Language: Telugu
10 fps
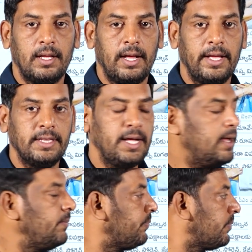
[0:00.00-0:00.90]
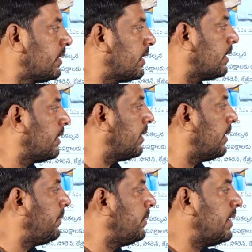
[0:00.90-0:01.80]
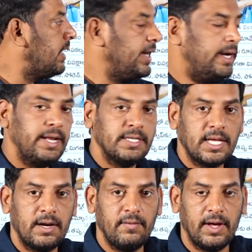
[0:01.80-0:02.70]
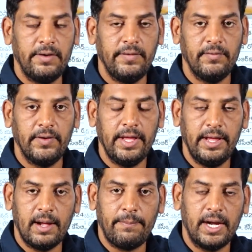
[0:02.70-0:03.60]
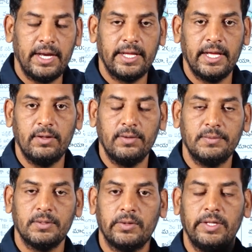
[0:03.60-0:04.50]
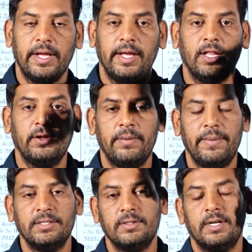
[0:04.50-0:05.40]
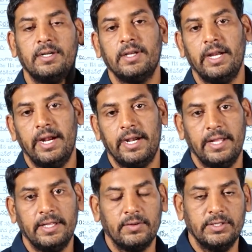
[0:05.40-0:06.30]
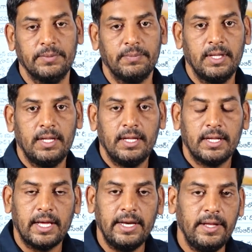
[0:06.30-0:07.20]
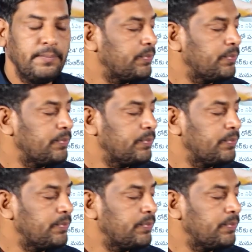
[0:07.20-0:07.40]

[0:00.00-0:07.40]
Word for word: ఆయనతో ఇప్పుడు ఈటల సారు వాళ్ళు వీళ్ళు పోయి ఆ పార్టీకి ఏదో కొద్ది ఏదో ఇమేజ్ ఉన్నట్టు క్రియేట్ అయింది కొంచెం కానీ